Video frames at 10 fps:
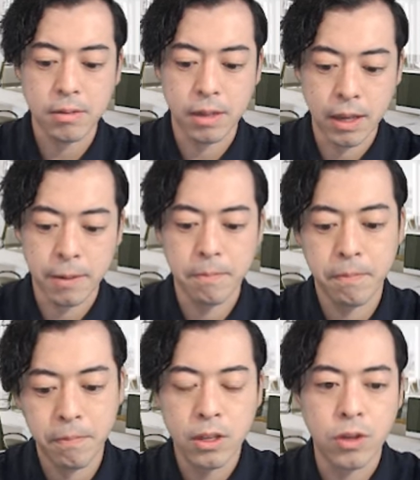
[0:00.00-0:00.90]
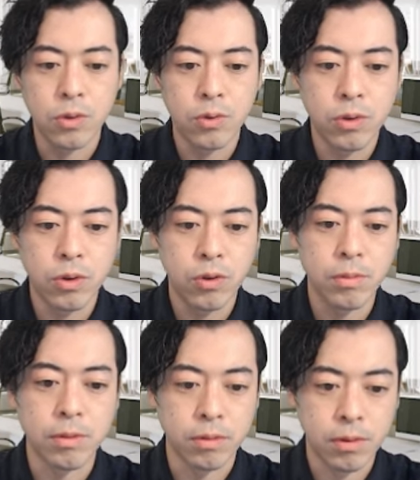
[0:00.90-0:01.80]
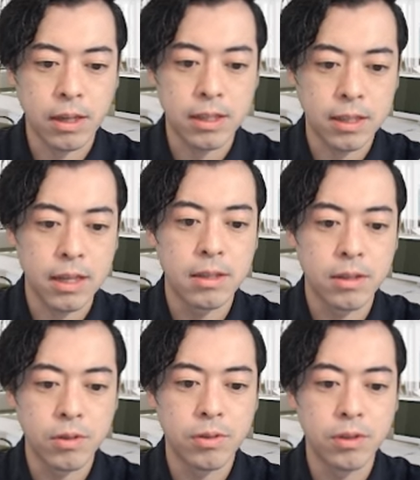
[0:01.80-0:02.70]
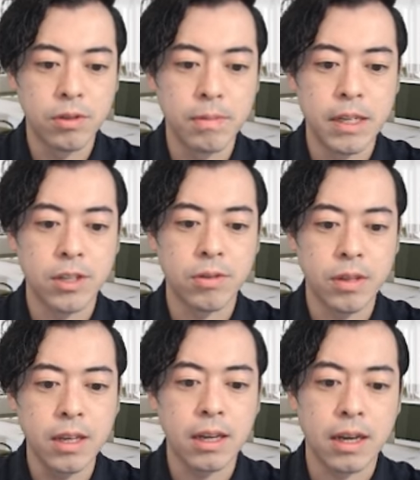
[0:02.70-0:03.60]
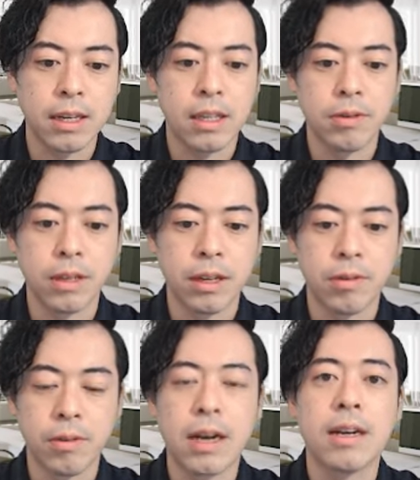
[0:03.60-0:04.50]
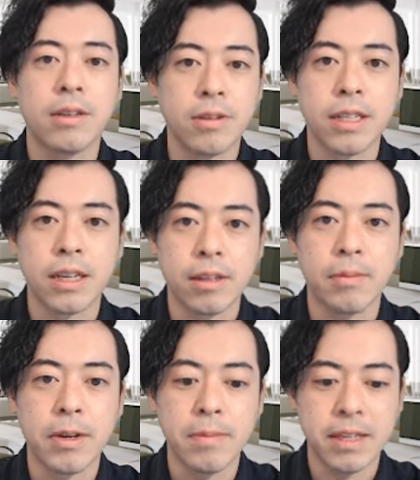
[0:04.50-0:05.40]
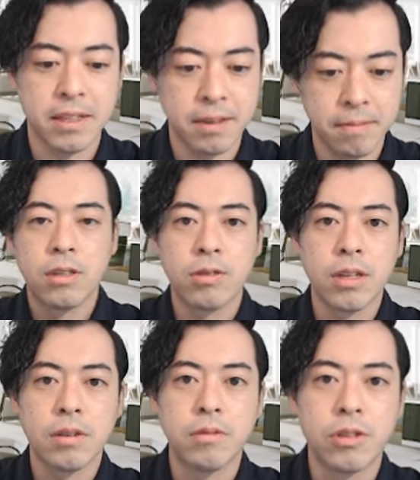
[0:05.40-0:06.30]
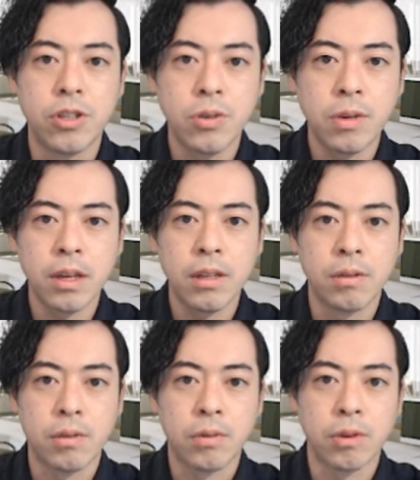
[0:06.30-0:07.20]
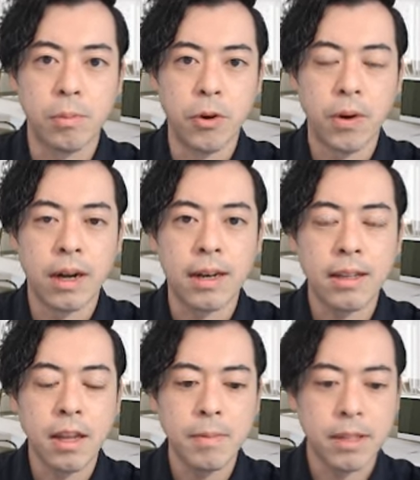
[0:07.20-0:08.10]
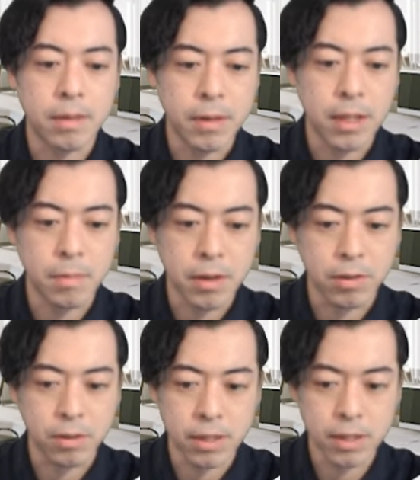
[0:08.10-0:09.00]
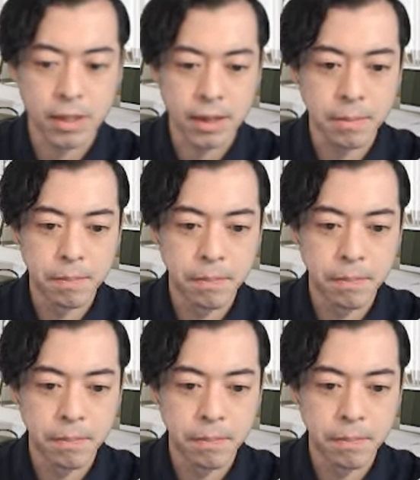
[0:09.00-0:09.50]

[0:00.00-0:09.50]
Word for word: くて、給与区分とかですね、そういう名称に変えておいた方がよろしいかとそしてこの条件のところも改めて見てみるとですね、